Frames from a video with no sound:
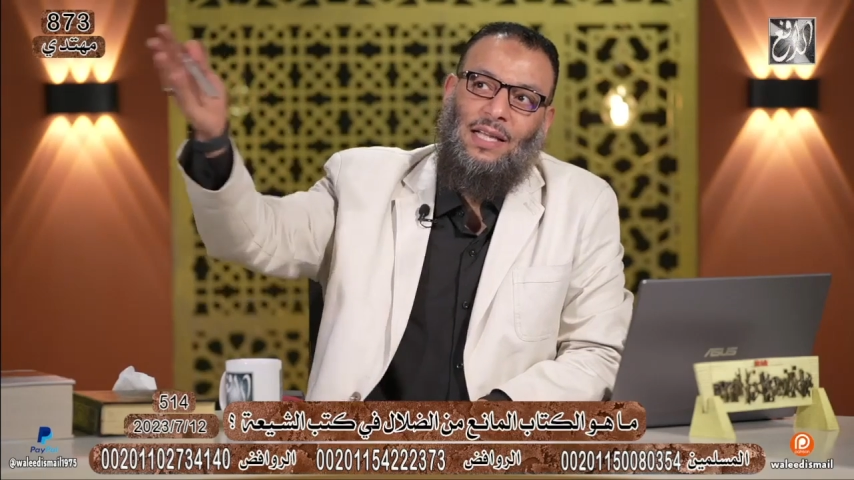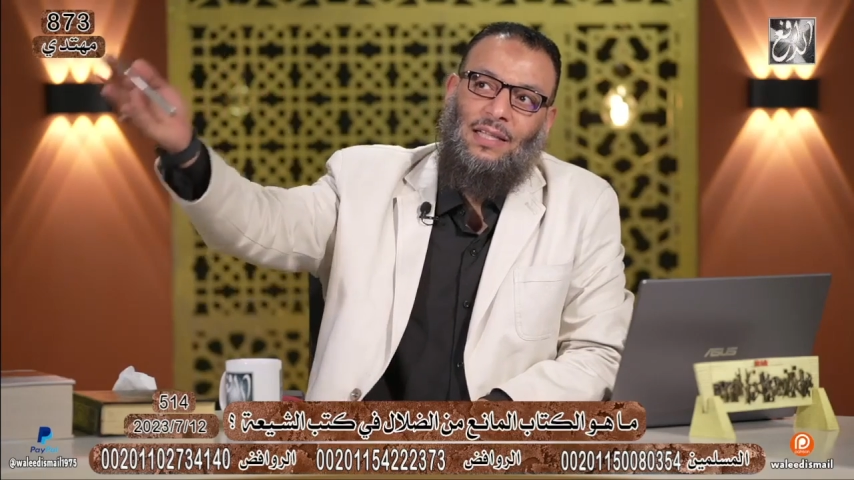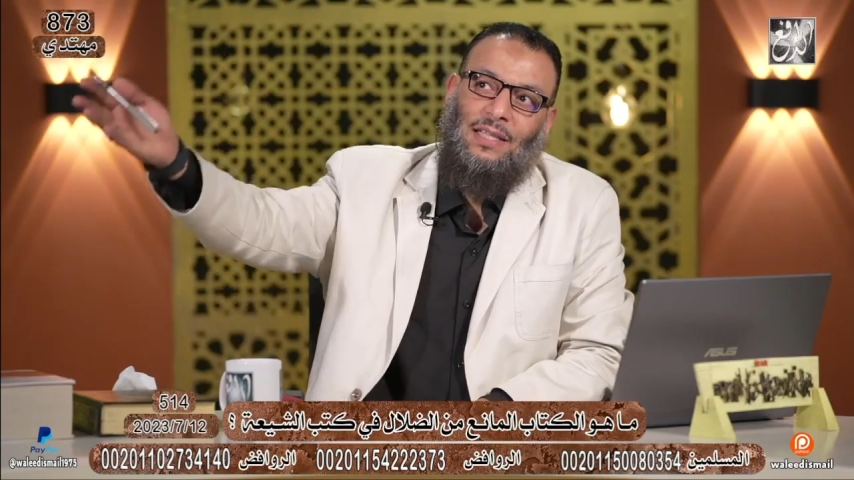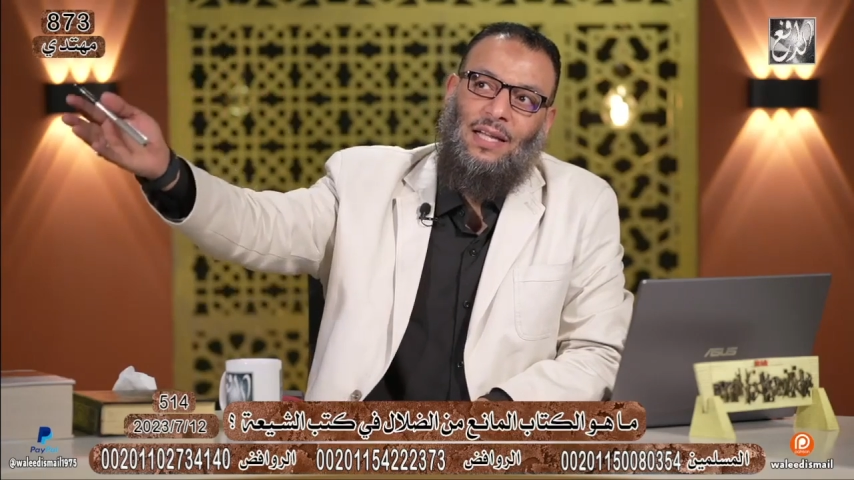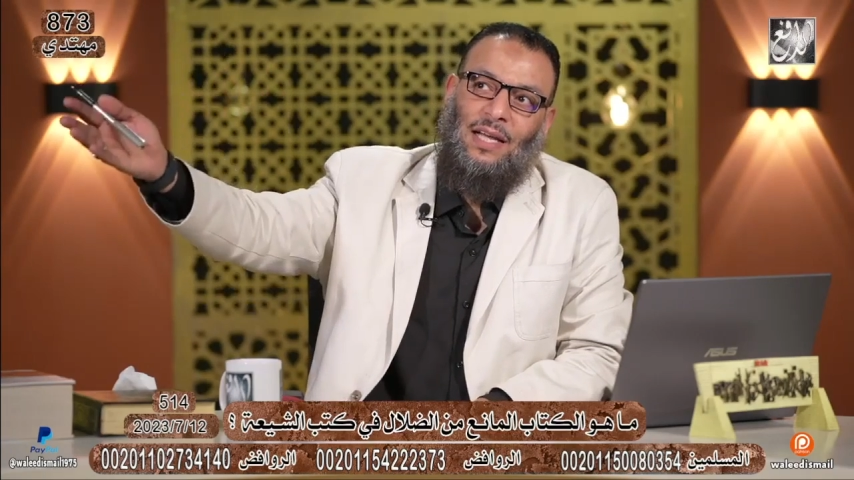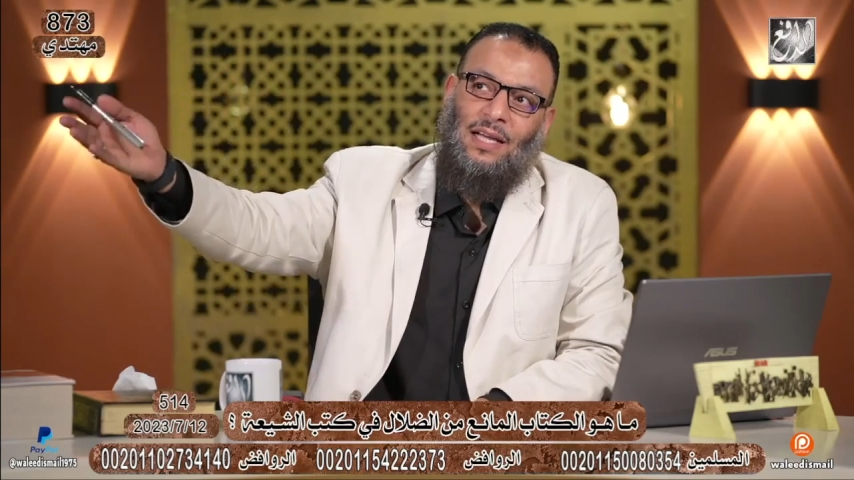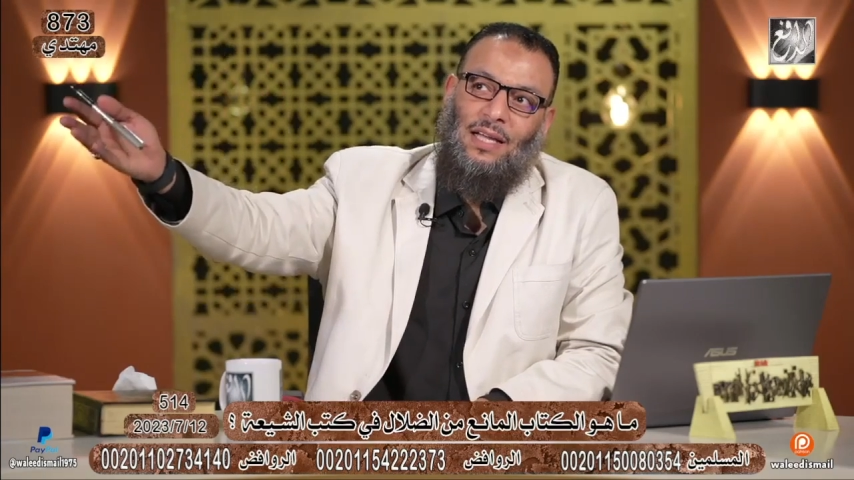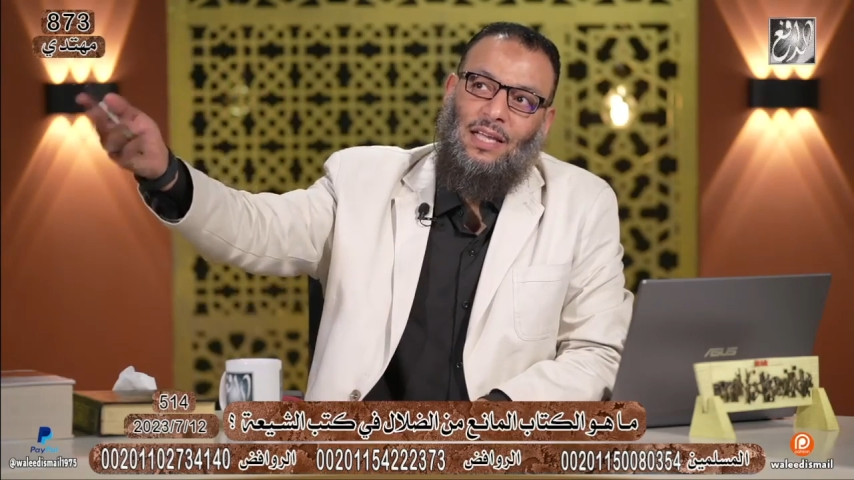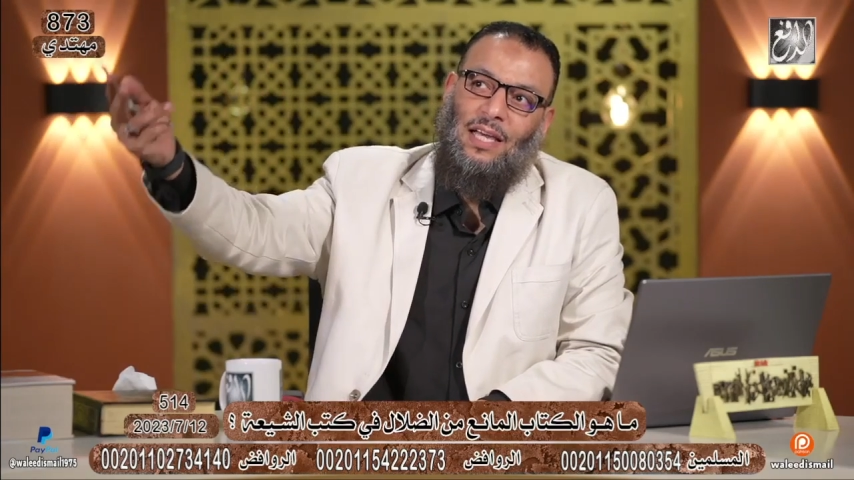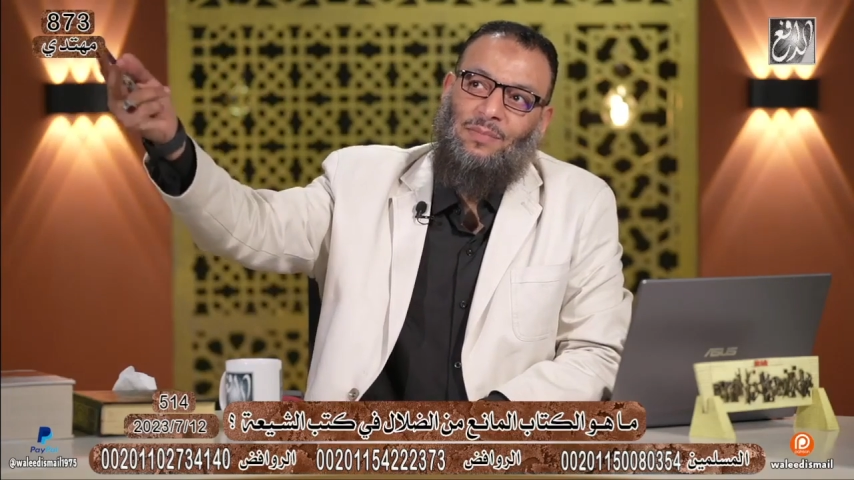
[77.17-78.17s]
عندنا
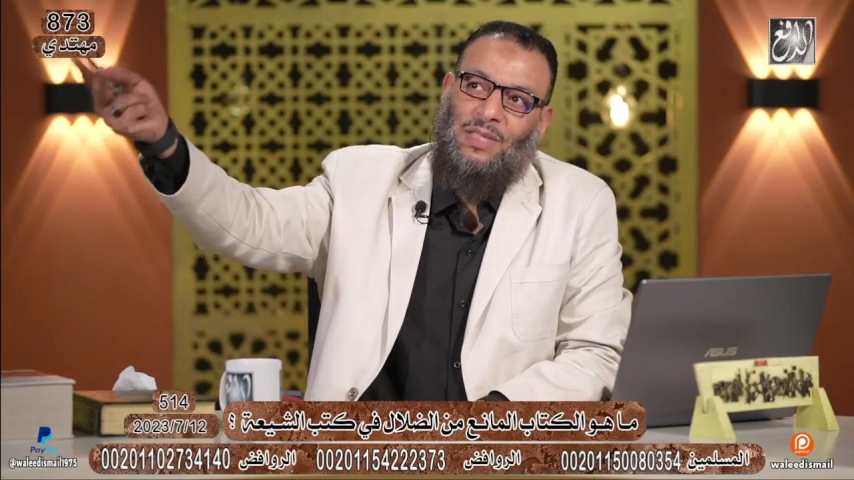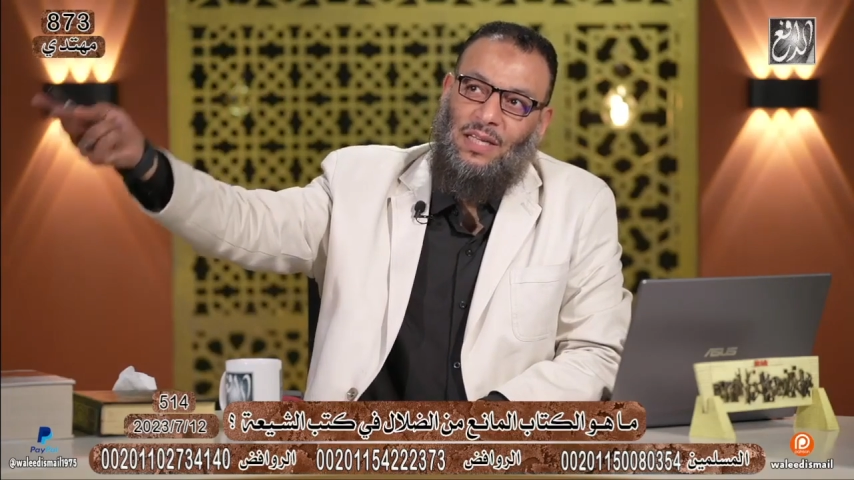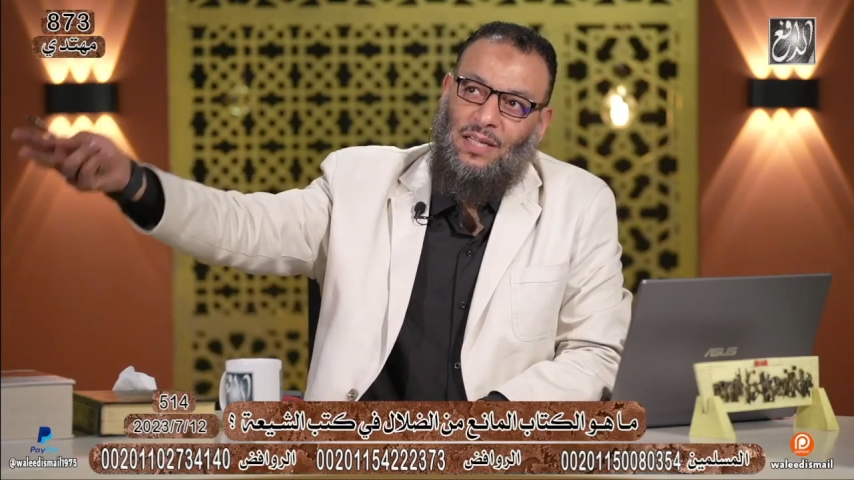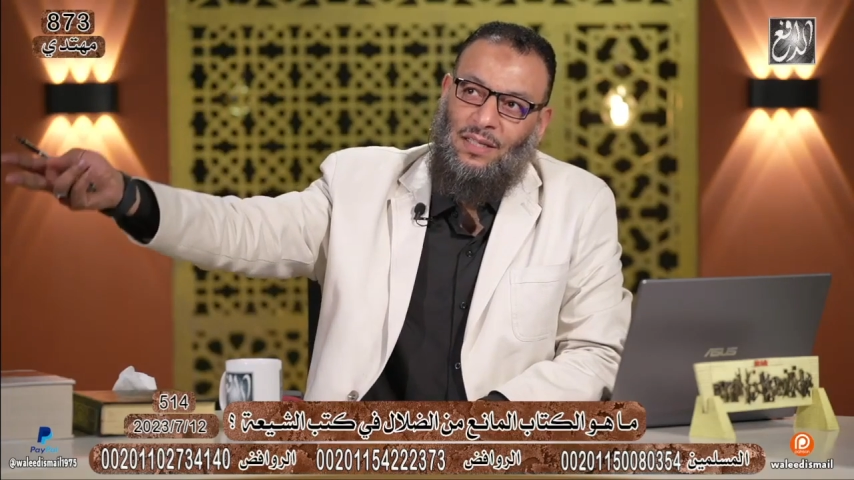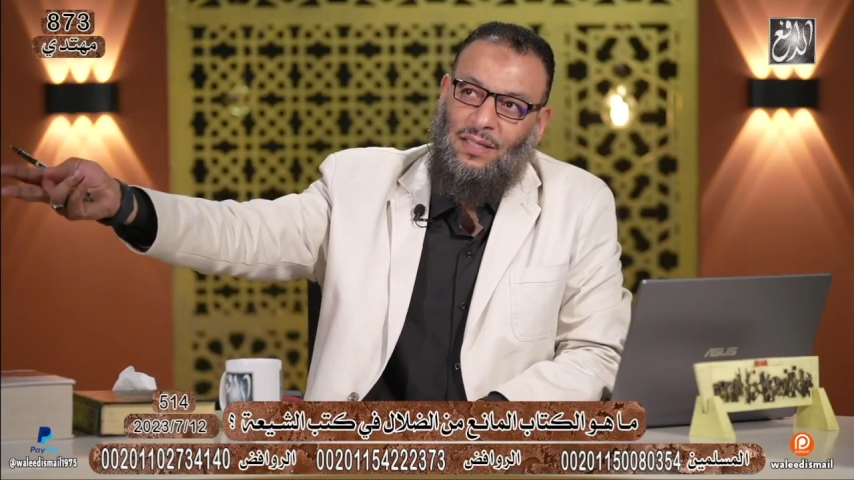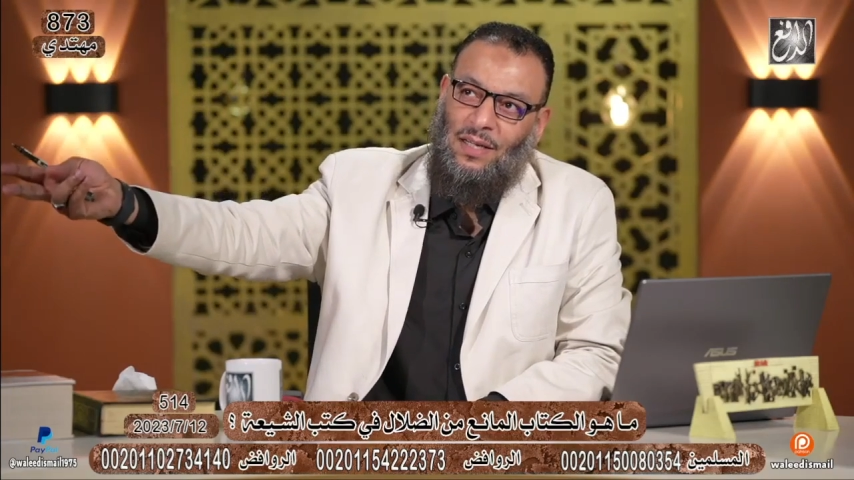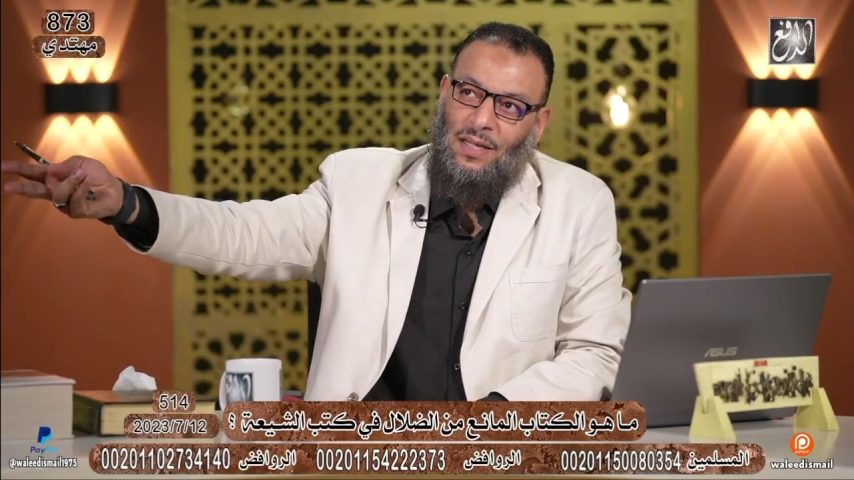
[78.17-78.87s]
اجابتين